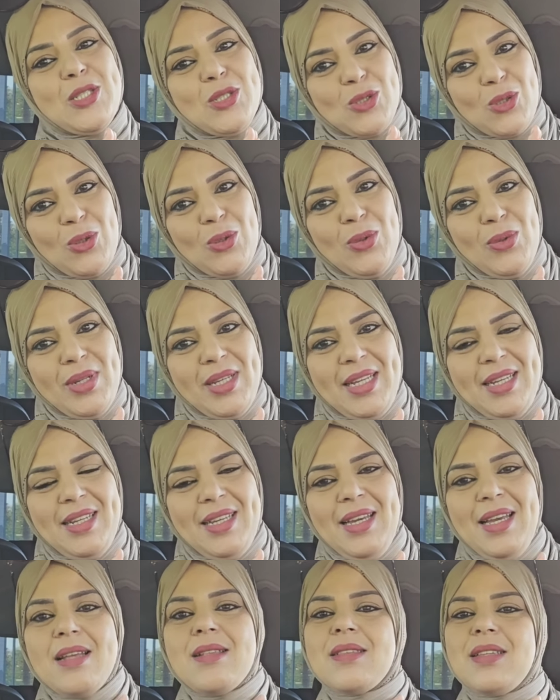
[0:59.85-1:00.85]
تشكروني
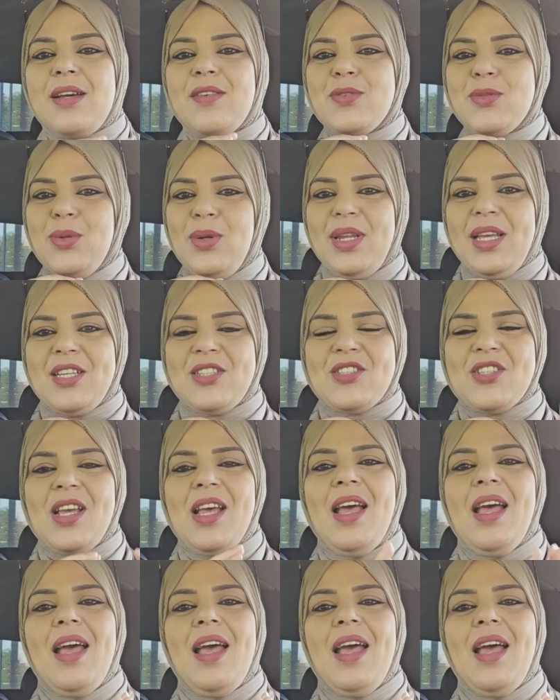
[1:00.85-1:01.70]
عليه حيت عرفتوا علاش